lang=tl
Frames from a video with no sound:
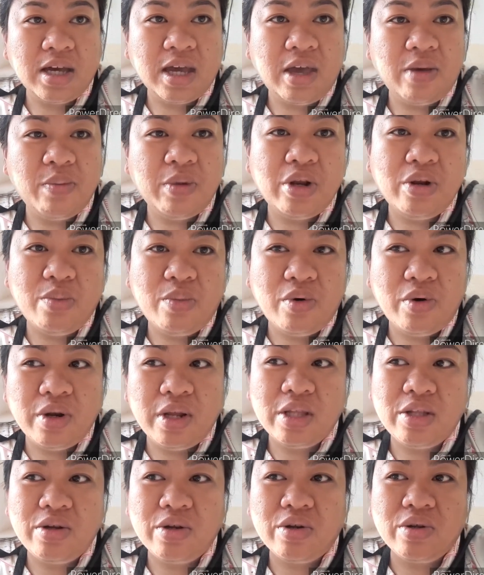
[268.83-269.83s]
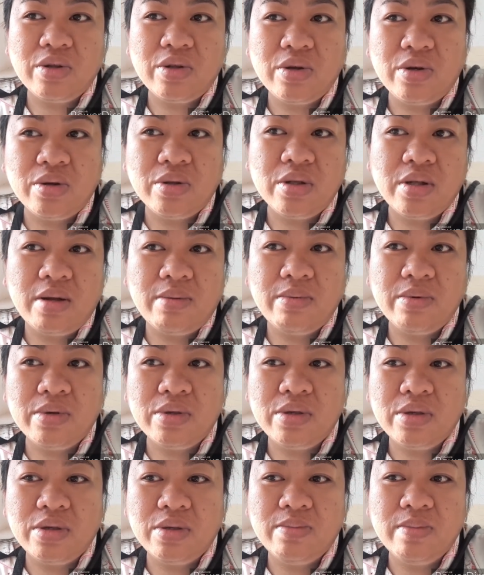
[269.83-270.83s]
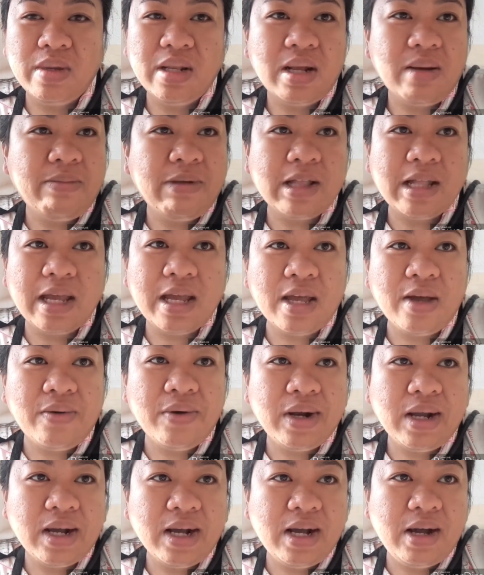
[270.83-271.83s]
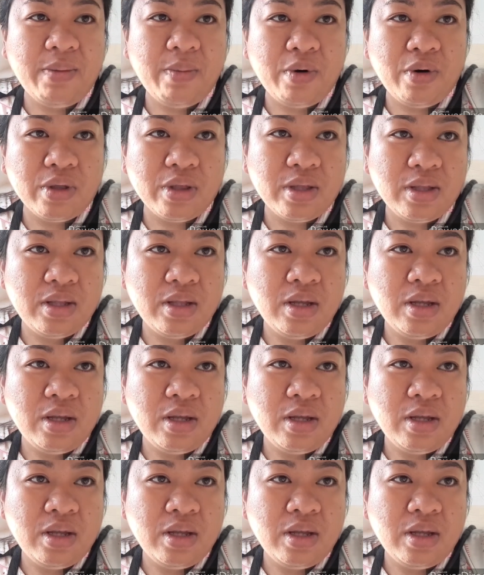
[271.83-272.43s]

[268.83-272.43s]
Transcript: Kaya minomonitor to. Tapos, napatake ako ng gamot.